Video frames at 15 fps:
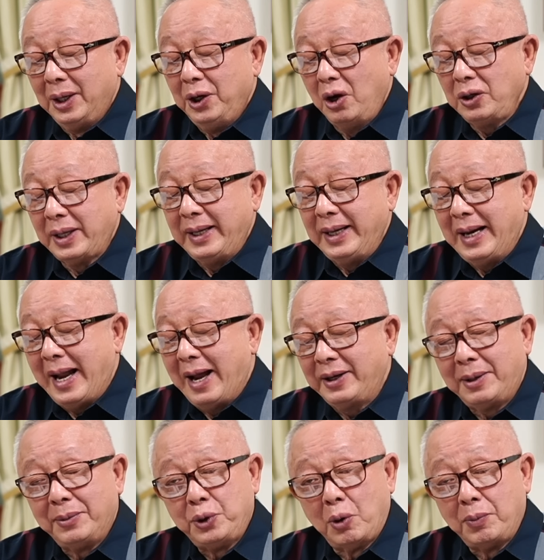นอกจากนี้แล้ว
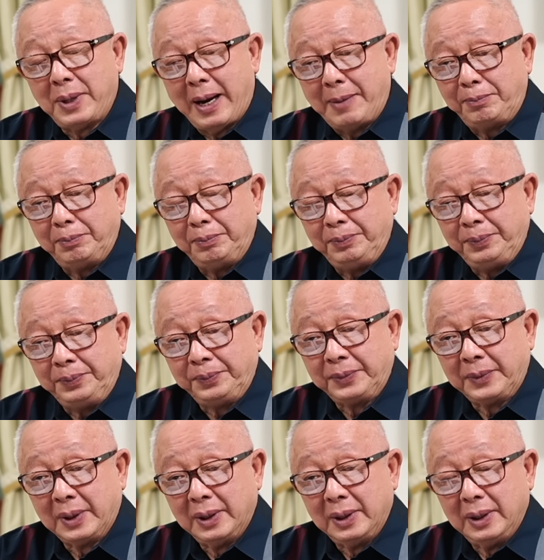ท่านผู้ชมครับ
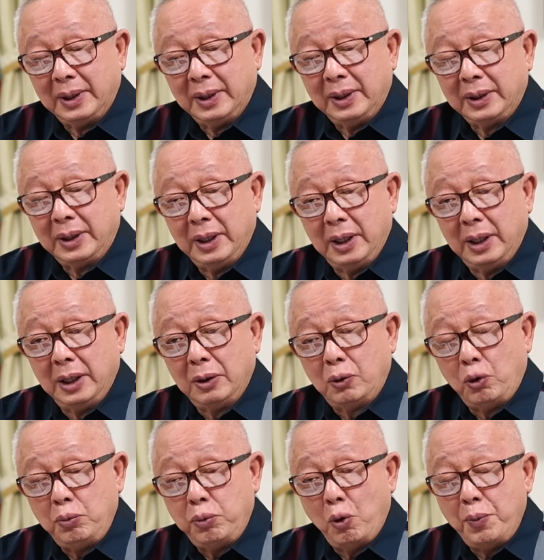คือ
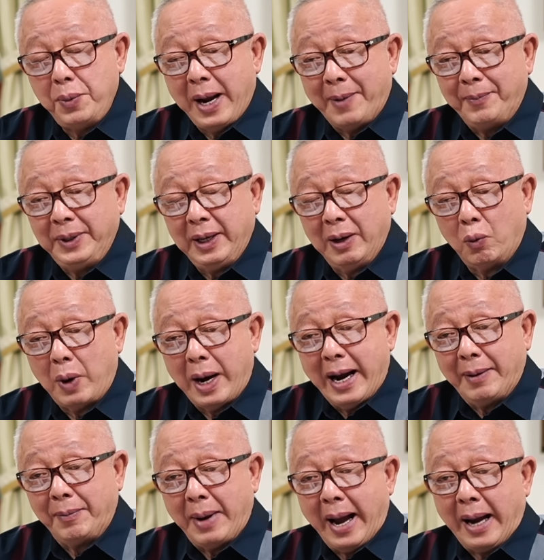คุณภูมิธรรมเนี่ยวา
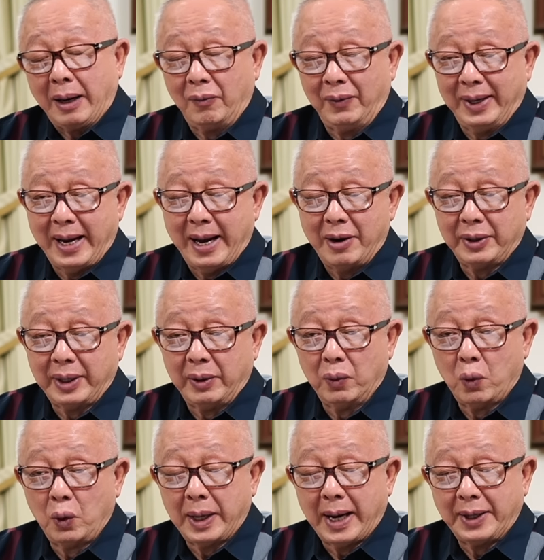งหมากเอาไว้แล้วในว
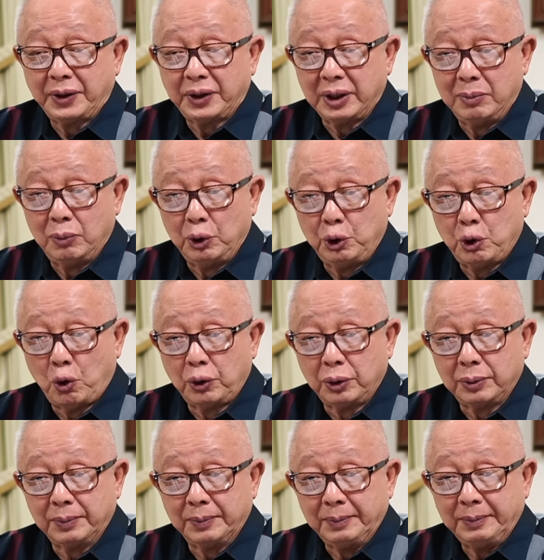งการสื่อมวลชน
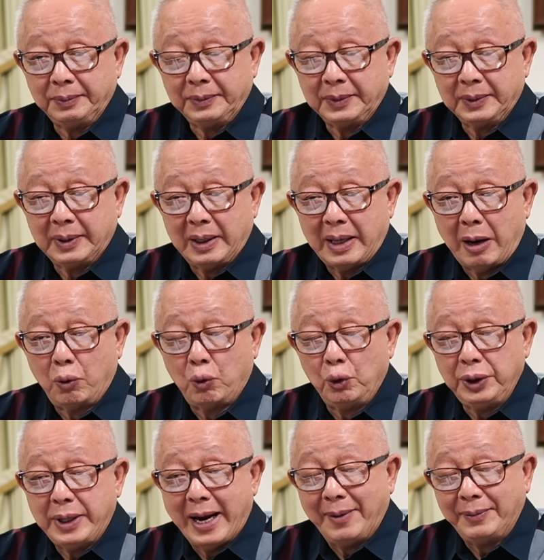เอาคุณ
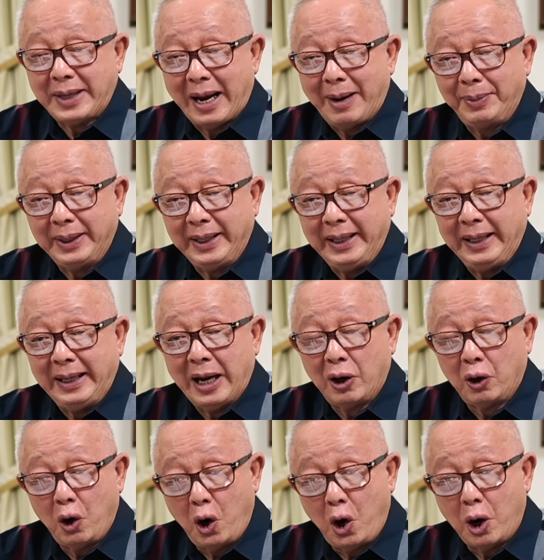แยมถาปณีแล้ว
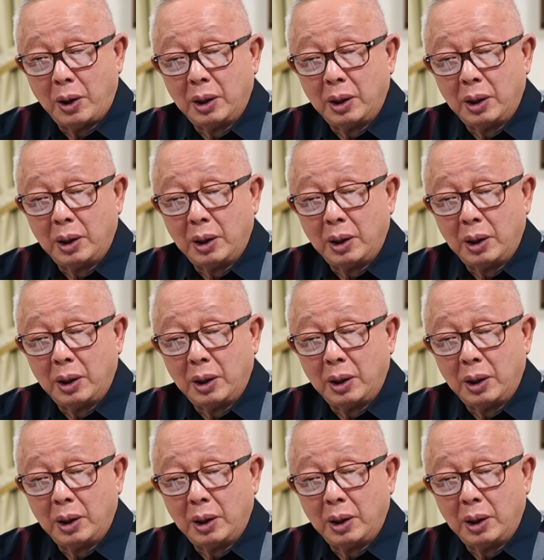ก็